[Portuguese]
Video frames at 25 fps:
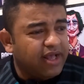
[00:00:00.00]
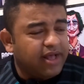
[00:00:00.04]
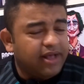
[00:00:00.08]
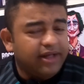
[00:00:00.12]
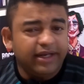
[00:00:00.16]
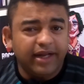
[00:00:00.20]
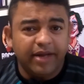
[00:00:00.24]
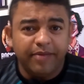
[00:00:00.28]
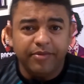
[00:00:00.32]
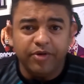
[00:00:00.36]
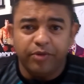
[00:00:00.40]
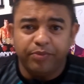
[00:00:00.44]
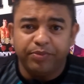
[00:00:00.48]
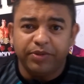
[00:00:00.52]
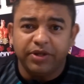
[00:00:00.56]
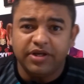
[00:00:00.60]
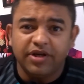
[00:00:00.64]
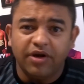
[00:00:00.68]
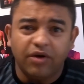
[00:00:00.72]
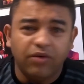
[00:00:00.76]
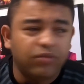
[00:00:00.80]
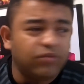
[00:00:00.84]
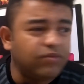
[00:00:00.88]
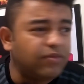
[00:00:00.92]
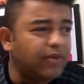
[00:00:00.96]
Na minha
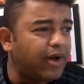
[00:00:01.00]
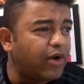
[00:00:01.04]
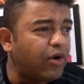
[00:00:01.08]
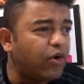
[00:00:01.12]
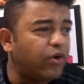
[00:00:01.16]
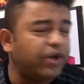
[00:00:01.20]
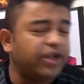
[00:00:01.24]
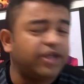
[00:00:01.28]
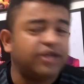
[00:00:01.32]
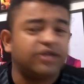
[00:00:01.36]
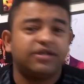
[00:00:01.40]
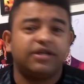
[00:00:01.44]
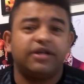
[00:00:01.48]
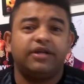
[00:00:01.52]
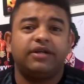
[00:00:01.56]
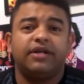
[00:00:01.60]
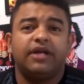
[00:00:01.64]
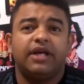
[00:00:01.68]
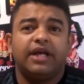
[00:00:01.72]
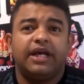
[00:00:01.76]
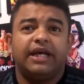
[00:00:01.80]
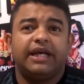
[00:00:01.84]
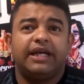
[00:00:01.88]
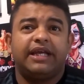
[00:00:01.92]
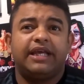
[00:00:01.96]
opinião, uma origem
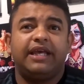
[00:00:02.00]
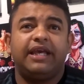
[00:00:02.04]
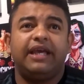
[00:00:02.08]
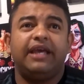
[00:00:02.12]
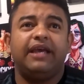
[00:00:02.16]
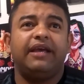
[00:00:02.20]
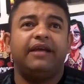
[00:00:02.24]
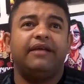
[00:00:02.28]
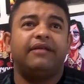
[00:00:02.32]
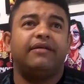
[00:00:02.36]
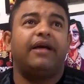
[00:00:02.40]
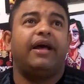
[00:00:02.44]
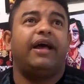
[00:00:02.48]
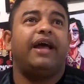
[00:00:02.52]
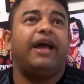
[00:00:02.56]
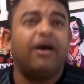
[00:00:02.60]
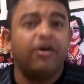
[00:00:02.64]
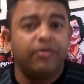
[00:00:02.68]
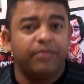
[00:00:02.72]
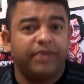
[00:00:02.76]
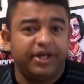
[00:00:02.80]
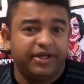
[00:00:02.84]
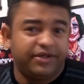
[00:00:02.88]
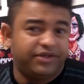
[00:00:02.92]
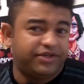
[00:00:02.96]
que
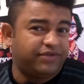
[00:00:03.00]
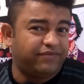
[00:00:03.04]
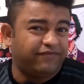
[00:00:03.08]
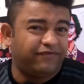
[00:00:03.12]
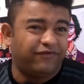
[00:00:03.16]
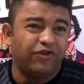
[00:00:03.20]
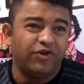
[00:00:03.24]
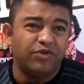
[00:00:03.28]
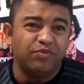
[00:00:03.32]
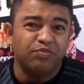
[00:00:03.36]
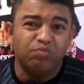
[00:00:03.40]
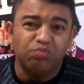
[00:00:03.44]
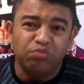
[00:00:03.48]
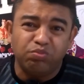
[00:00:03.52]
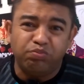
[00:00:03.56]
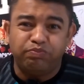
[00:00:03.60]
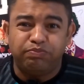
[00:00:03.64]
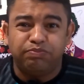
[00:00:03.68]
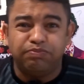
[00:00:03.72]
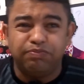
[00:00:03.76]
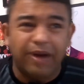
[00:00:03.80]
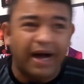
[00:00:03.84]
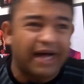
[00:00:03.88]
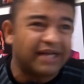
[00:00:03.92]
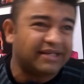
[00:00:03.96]
realmente foi
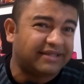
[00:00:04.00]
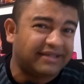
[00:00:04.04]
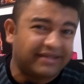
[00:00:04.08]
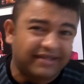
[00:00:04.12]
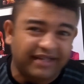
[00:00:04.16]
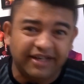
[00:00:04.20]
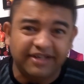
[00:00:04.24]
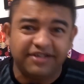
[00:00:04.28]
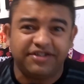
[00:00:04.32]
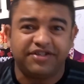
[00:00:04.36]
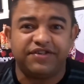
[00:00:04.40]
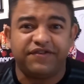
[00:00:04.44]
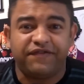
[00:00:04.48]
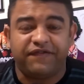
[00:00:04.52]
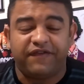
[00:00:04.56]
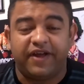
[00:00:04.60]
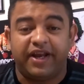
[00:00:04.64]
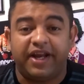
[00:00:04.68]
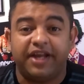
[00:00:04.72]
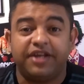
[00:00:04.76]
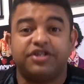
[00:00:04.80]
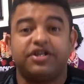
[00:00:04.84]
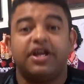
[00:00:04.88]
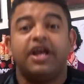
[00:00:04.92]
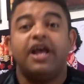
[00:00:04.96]
bastante
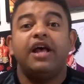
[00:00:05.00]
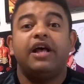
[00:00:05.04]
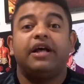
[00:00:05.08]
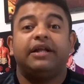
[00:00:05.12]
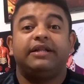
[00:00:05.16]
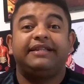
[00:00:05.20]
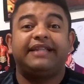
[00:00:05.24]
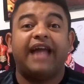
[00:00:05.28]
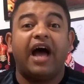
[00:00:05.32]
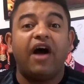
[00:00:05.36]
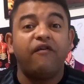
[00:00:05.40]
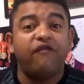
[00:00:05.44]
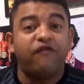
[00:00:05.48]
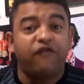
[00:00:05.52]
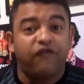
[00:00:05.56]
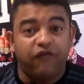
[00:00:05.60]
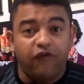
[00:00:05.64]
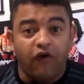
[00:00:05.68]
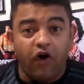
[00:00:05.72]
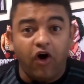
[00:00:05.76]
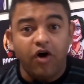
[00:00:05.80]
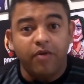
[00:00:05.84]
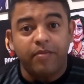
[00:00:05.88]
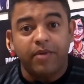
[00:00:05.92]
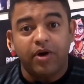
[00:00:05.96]
diferente da
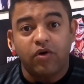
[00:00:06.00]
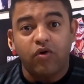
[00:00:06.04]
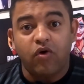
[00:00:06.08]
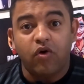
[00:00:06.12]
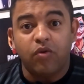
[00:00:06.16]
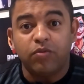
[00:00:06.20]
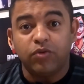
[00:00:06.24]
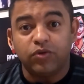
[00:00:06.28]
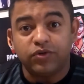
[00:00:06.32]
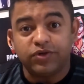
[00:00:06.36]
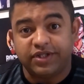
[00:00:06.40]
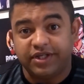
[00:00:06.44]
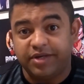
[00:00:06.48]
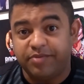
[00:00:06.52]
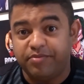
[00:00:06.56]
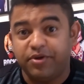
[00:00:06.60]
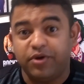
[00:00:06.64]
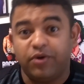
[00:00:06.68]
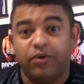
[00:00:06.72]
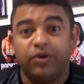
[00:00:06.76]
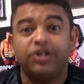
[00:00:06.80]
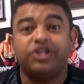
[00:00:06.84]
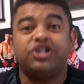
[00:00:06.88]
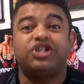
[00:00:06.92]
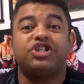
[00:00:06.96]
forma como o
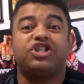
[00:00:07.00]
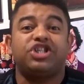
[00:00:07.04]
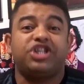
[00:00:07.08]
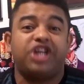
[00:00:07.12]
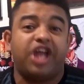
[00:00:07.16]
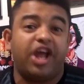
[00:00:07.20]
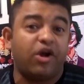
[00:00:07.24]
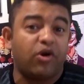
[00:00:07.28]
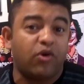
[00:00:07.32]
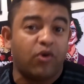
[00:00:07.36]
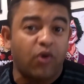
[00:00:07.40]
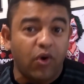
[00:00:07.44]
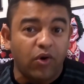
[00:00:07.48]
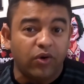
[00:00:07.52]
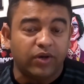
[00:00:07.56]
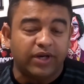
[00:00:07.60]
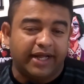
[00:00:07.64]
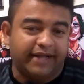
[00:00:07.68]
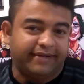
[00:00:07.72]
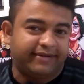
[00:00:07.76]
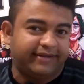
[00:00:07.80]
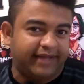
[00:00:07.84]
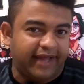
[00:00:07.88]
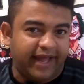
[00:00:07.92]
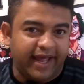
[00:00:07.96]
simbionte chegou na
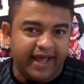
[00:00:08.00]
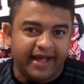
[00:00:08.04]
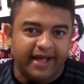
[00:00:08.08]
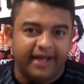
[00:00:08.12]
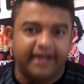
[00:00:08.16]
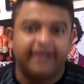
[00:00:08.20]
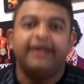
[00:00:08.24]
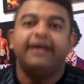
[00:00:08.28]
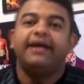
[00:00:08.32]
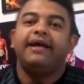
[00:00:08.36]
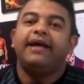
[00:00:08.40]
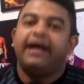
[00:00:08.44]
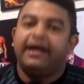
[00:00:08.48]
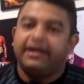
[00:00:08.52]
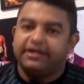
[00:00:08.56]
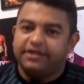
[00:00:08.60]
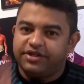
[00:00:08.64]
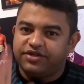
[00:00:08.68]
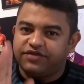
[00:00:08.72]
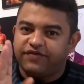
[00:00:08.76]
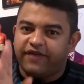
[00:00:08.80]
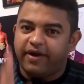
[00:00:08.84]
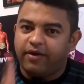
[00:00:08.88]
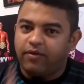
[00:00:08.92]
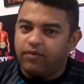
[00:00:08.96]
Terra. A
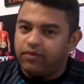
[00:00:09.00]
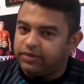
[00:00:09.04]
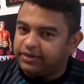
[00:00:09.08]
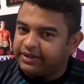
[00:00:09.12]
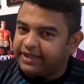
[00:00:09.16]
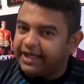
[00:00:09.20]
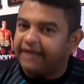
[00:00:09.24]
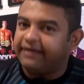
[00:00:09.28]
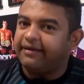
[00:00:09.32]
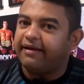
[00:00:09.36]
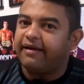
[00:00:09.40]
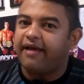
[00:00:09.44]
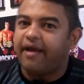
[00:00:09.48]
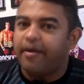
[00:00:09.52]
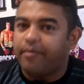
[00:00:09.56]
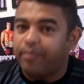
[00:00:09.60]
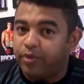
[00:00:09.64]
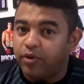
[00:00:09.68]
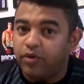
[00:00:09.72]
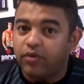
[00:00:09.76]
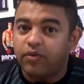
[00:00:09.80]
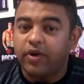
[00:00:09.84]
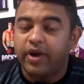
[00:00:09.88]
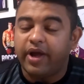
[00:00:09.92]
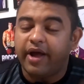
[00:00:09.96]
gente vai contar daqui a
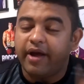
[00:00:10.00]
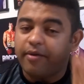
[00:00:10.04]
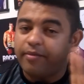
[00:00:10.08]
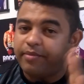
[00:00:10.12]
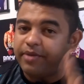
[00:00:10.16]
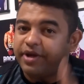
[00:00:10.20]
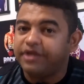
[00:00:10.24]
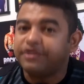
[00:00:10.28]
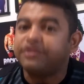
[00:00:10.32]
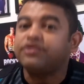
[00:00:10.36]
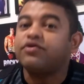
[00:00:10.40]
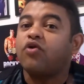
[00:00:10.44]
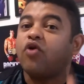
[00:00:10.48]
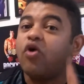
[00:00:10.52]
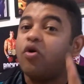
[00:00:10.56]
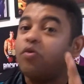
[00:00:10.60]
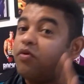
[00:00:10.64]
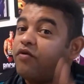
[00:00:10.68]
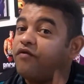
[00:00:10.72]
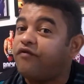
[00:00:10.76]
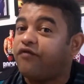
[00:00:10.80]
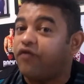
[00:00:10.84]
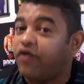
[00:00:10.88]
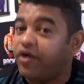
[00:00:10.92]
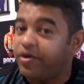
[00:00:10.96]
pouco realmente
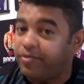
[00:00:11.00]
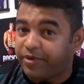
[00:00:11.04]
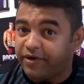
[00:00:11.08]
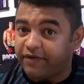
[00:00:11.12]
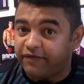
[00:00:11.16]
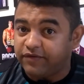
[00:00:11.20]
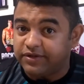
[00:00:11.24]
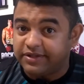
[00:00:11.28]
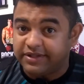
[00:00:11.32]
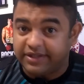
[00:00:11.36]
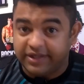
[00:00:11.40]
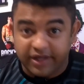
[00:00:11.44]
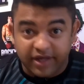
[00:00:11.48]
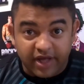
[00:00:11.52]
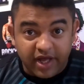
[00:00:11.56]
como foi para você.